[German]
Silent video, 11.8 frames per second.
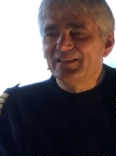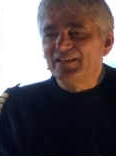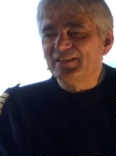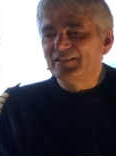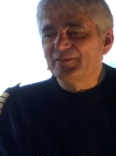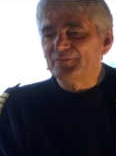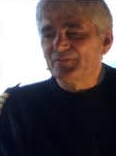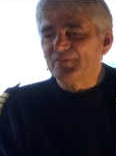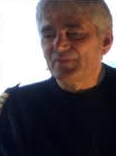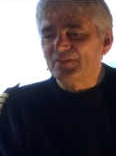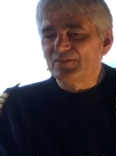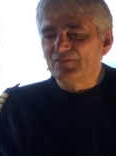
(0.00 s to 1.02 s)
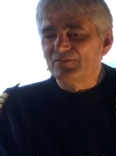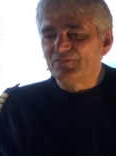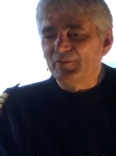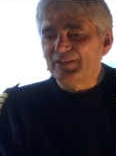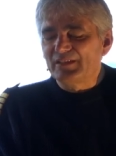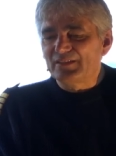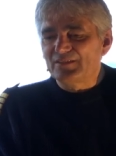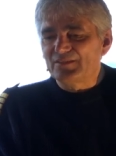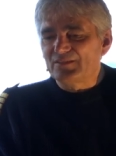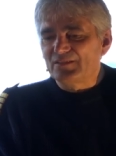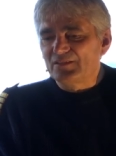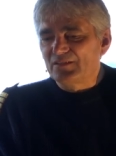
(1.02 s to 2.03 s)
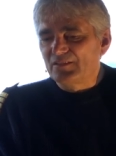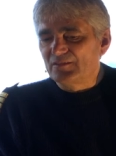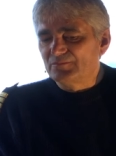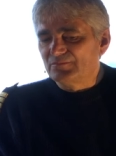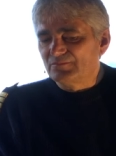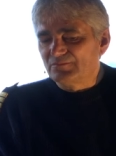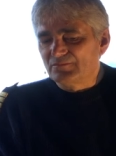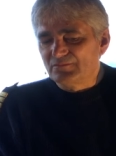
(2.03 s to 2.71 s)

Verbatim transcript: Ähm, wenn man jetzt, ähm,